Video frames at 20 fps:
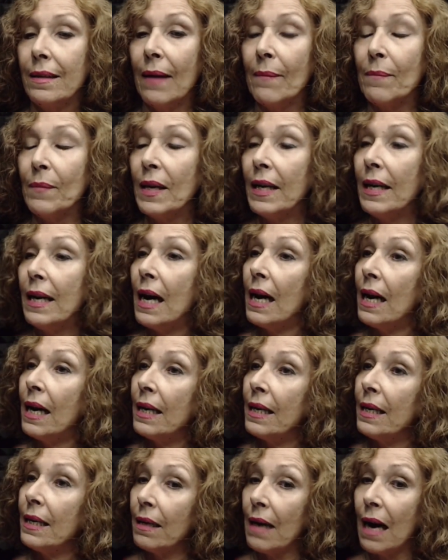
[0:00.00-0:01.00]
también
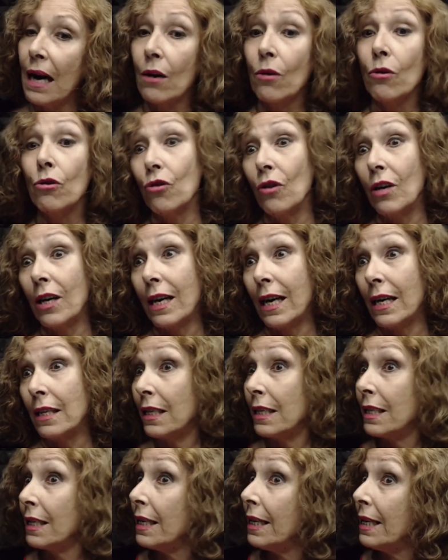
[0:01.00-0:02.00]
hay acoso
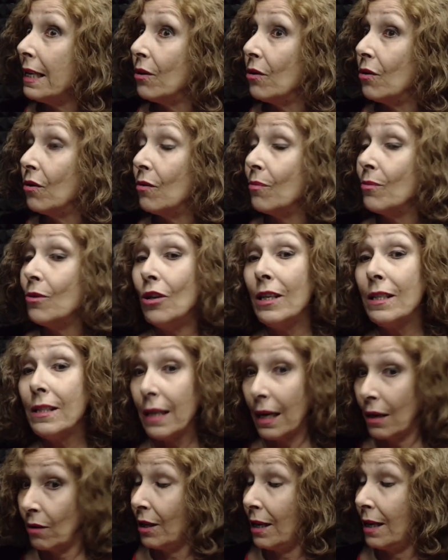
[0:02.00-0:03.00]
callejero,
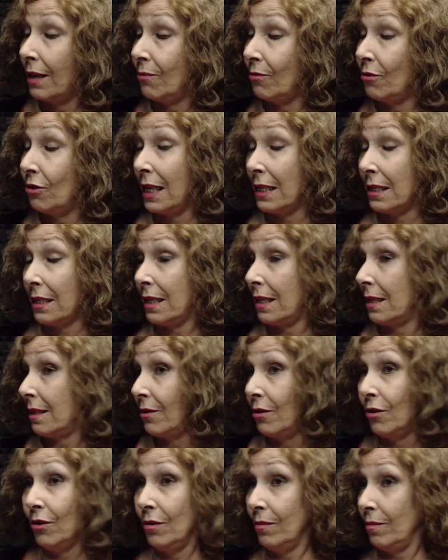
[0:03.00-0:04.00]
violencia contra las
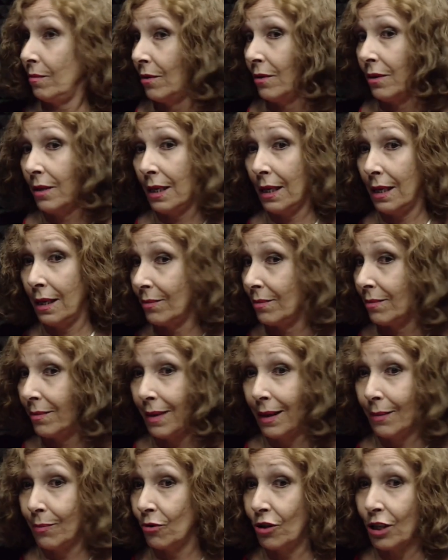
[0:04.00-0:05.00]
muchachas, ¿no? Contra las
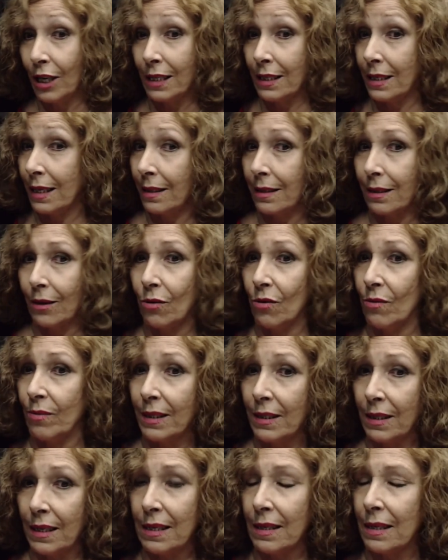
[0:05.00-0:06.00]
muchachas
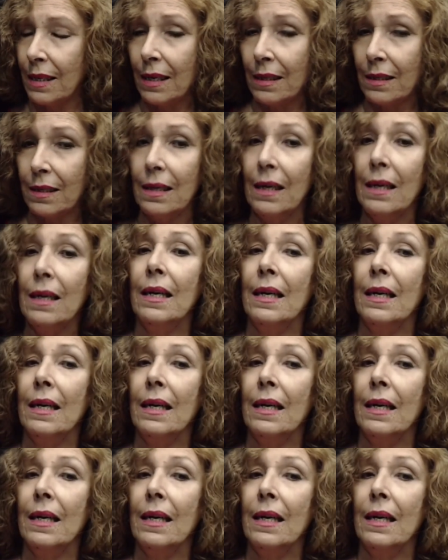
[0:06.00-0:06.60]
jovencitas,